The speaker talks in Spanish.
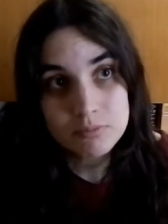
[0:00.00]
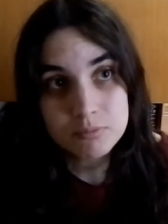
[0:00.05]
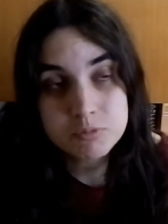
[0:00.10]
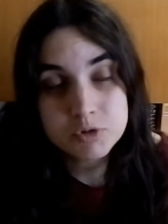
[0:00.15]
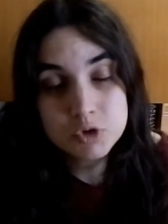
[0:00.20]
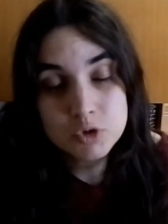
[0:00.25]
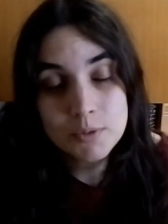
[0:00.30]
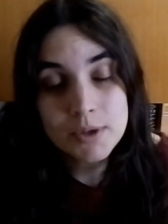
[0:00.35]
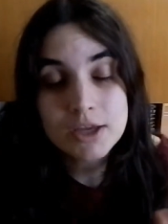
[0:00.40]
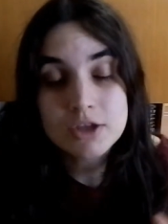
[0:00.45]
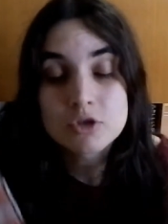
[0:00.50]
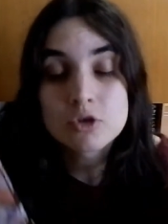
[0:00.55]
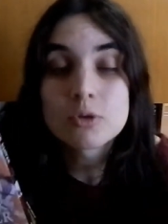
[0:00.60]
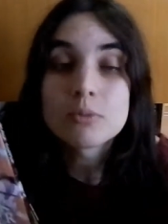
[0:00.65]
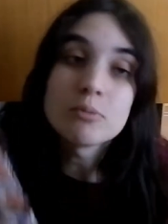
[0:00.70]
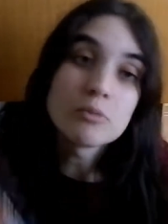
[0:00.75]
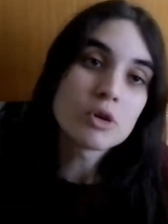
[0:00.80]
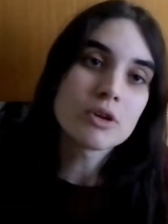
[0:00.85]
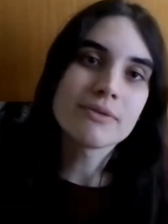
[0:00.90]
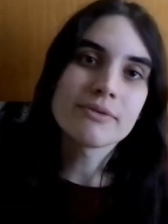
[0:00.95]
subiendo
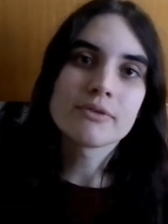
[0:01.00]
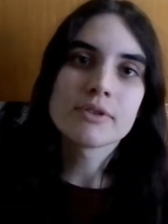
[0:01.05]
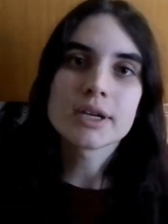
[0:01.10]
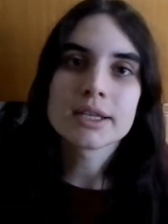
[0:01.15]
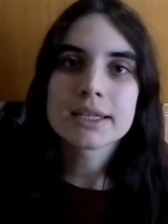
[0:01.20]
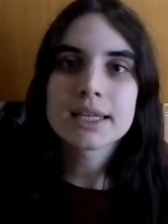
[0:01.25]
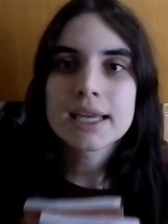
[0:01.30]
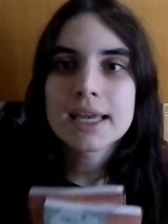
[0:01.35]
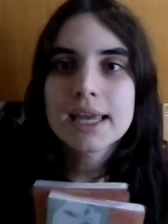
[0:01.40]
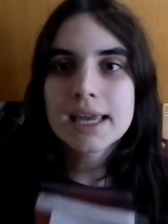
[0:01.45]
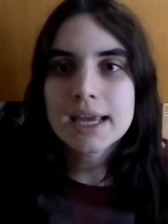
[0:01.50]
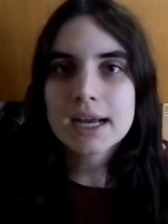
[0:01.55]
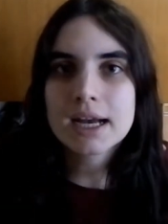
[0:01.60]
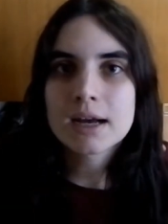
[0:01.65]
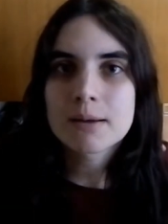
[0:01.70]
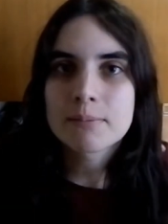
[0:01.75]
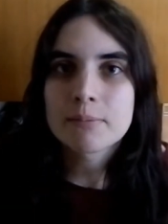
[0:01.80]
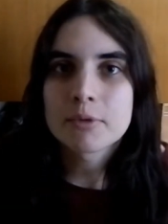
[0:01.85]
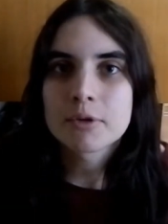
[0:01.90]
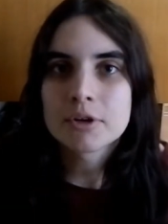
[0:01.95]
muy fuerte en
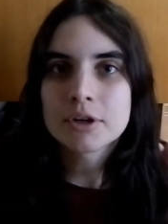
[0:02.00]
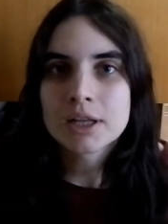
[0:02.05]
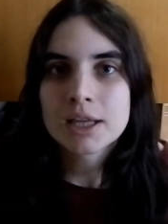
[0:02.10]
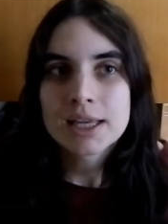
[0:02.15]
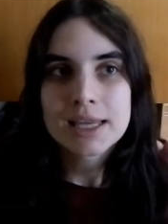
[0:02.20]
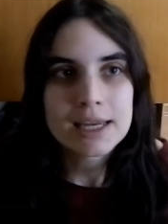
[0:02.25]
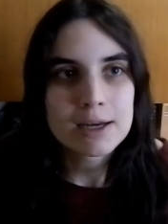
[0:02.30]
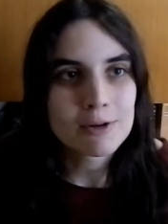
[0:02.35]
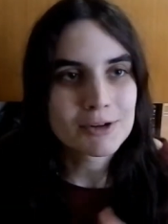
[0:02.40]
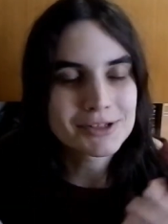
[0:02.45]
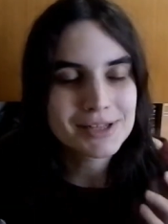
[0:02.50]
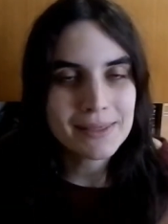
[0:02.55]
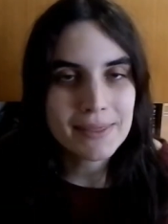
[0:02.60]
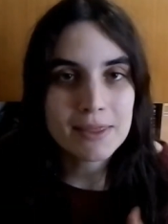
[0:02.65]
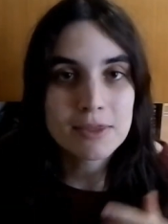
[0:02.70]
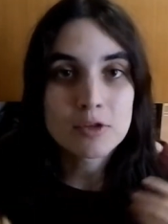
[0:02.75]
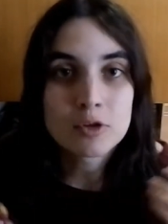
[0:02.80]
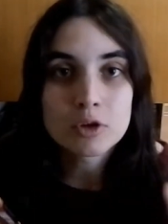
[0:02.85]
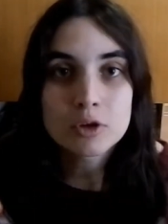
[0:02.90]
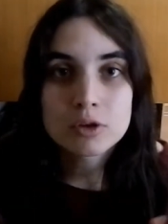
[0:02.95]
Japón y lo está
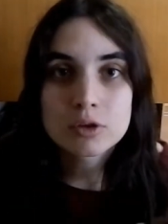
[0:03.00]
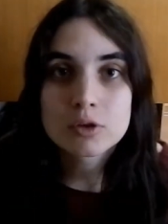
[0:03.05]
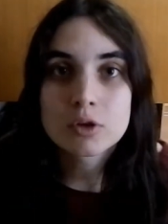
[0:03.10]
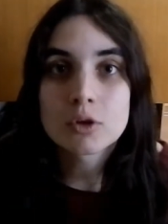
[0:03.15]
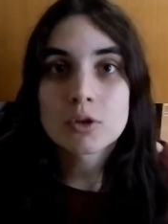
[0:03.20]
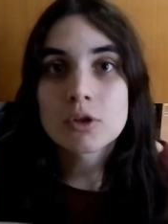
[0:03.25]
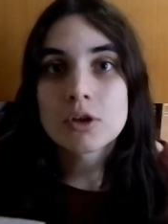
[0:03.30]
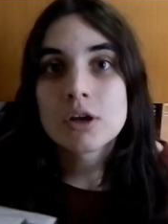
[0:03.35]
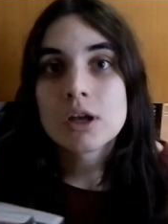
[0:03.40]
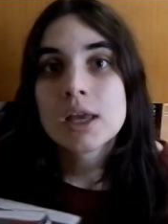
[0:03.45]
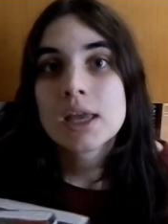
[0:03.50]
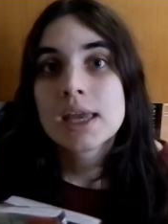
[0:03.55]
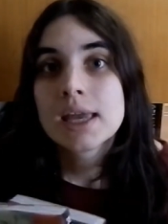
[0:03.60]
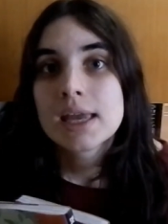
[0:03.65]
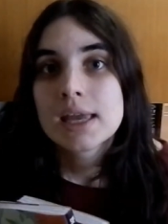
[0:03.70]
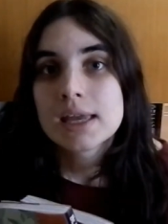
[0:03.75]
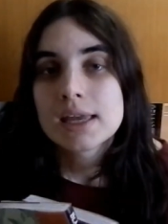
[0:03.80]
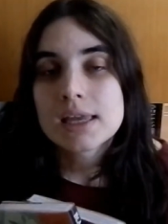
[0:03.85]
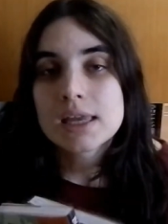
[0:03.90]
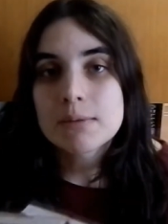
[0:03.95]
dando todo.
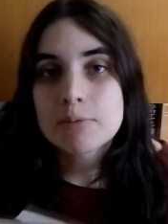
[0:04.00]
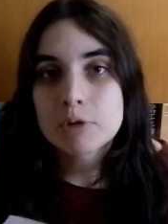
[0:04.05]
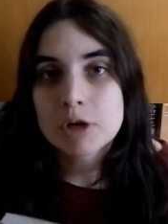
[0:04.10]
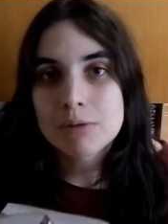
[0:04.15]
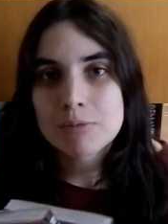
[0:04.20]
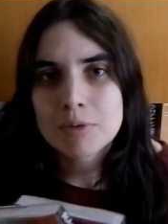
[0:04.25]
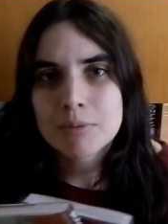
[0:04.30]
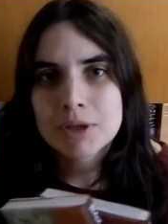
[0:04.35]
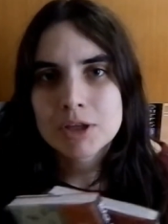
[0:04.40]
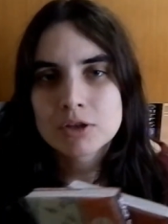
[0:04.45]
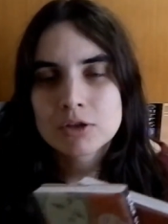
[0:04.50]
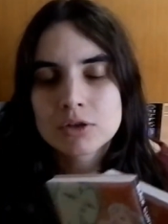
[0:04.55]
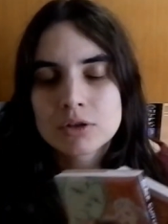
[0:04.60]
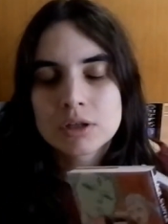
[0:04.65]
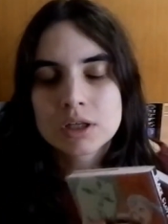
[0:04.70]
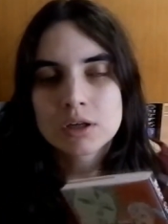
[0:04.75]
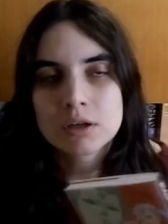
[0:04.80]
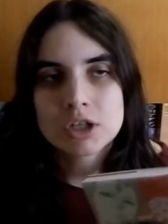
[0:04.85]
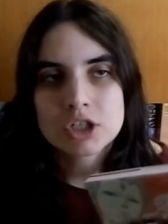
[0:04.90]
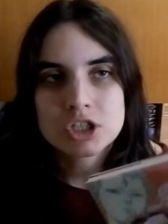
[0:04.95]
Y por el momento,
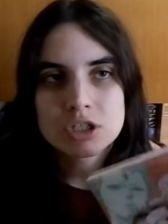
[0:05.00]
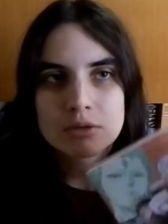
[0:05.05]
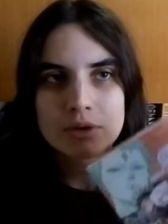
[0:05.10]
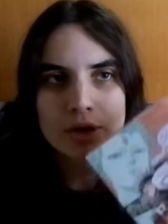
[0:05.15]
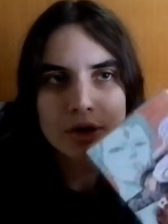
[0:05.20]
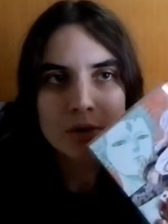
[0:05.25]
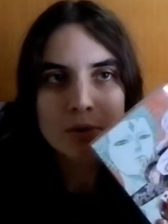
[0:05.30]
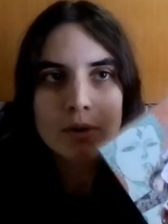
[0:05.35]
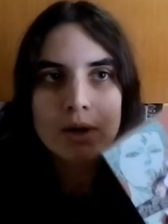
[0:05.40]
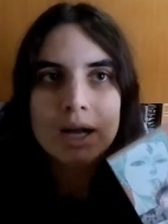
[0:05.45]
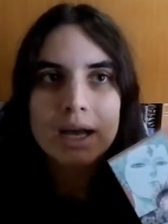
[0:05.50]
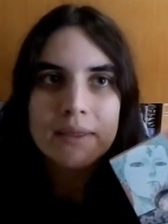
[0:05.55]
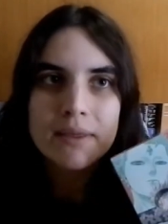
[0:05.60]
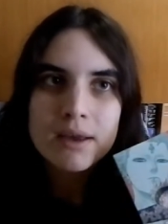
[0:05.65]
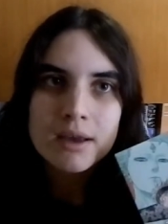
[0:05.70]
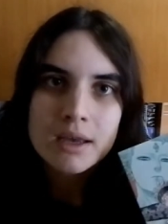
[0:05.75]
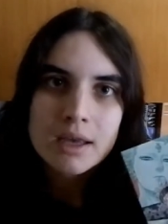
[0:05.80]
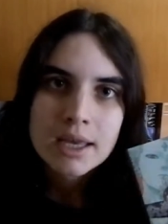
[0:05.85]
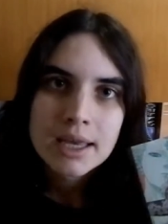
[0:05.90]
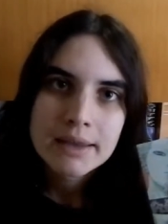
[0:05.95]
creo que si no me
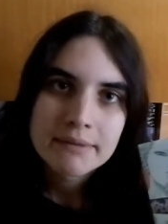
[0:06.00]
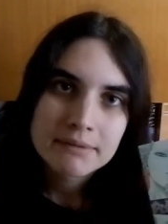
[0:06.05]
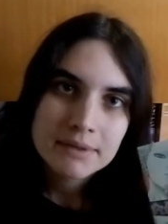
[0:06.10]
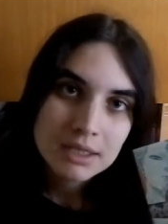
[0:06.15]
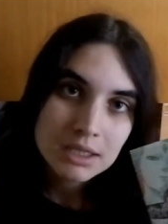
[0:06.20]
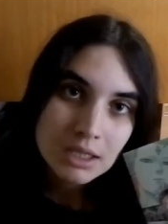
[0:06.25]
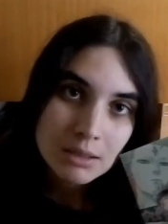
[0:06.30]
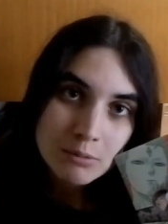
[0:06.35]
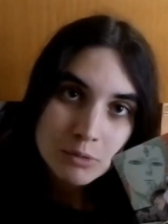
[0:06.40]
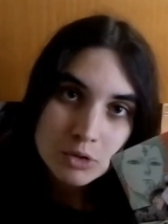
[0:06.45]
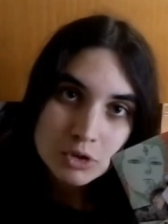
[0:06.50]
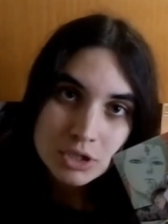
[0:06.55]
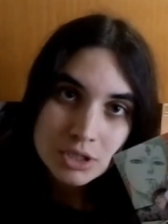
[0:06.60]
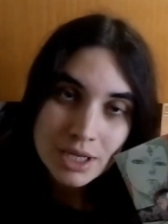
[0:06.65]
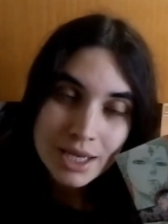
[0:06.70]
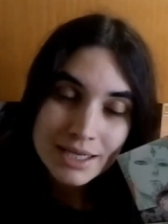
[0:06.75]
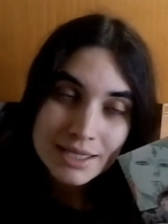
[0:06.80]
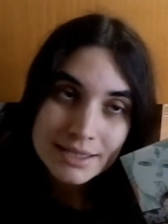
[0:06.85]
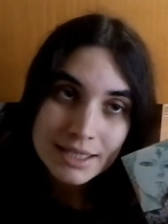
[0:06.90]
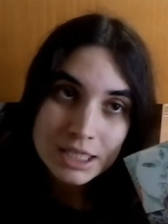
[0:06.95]
equivocada, tenemos
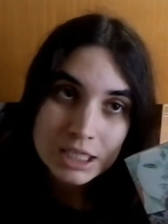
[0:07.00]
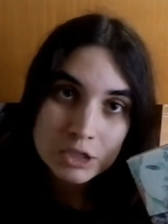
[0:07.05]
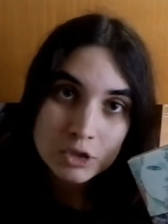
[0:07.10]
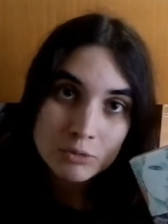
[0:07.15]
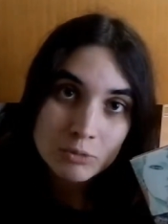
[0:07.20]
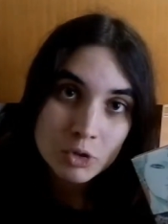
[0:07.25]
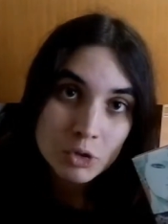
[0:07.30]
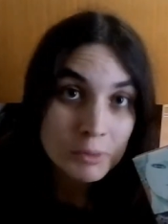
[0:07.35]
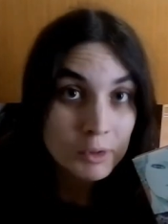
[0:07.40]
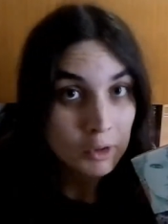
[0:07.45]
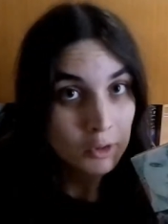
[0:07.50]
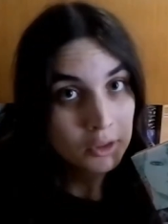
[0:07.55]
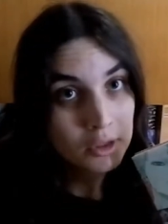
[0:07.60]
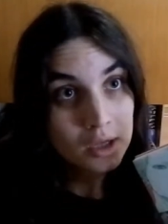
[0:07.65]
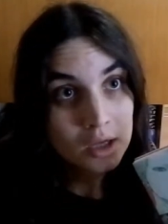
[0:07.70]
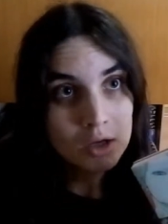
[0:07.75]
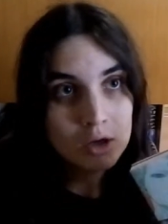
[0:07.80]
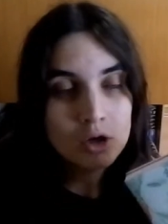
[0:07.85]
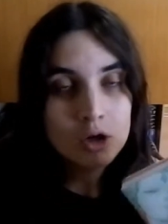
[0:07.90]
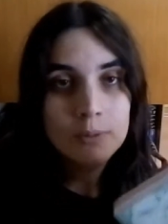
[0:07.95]
hasta el tomo número
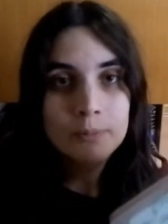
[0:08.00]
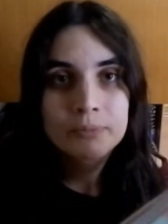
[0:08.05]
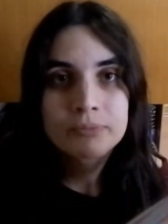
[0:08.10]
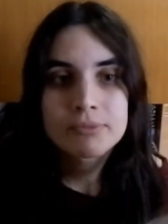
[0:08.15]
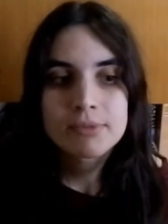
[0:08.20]
5.